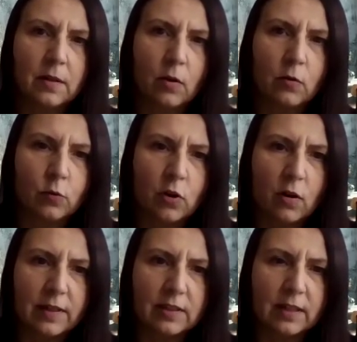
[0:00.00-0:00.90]

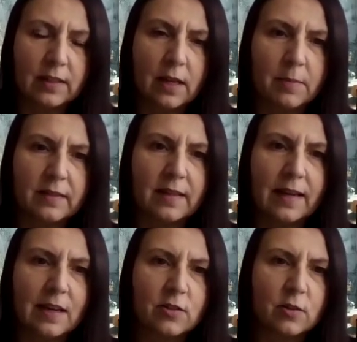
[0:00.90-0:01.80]
konsultować ten temat z
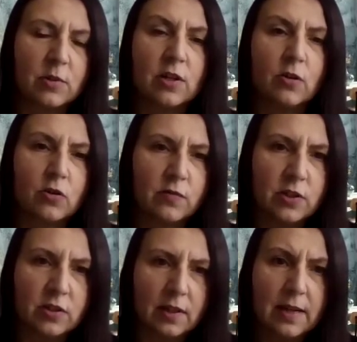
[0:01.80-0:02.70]
lekarzem, jeżeli
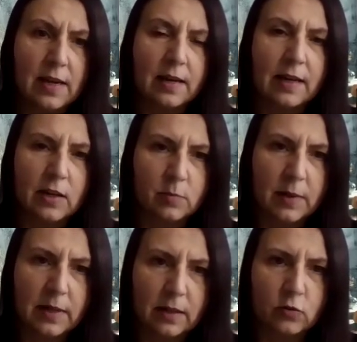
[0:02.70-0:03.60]
oczywiście lekarz
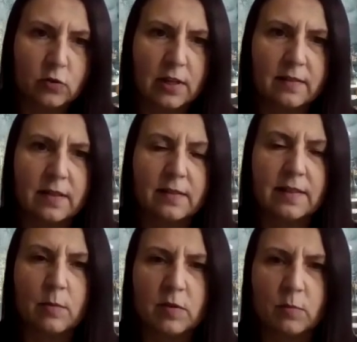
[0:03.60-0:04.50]
ma na to czas, ale
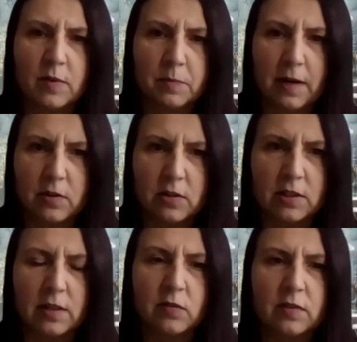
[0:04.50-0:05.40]
zdajemy sobie sprawę,
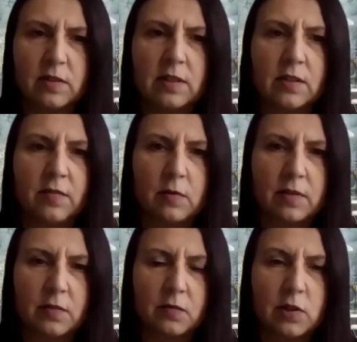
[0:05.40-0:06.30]
że te wizyty trwają
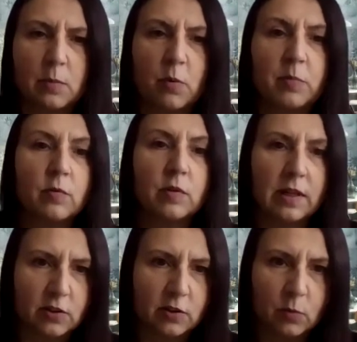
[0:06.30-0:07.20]
zazwyczaj po
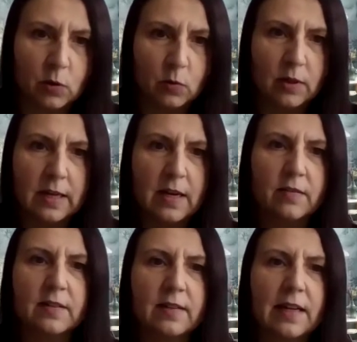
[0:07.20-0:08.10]
15 minut,
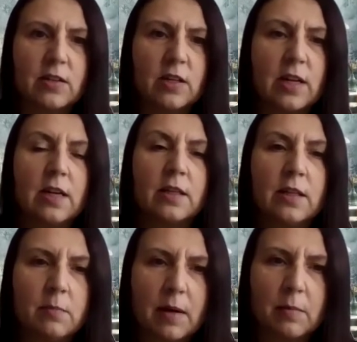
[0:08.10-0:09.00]
więc lekarz
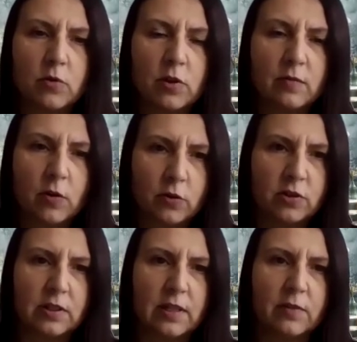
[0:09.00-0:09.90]
nie ma
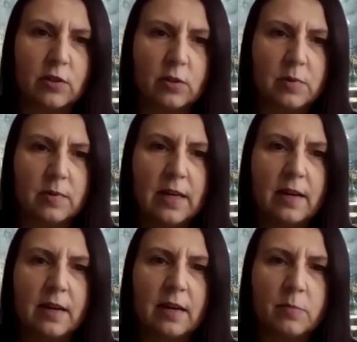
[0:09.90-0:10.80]
możliwości nawet, żeby
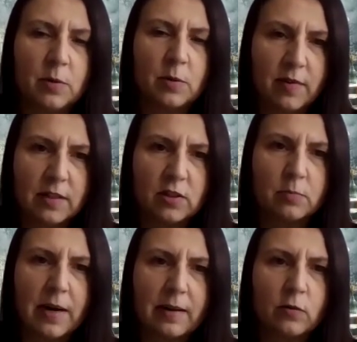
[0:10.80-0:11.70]
e,
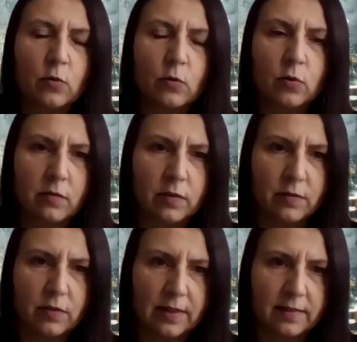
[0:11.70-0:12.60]
przeprowadzić bardzo
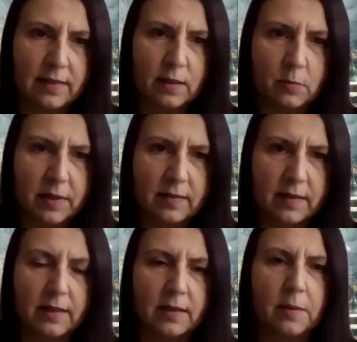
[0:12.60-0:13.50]
gruntowny wywiad z danym
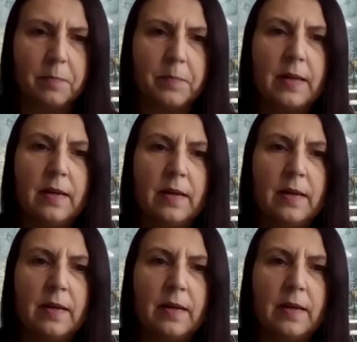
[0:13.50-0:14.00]
pacjentem.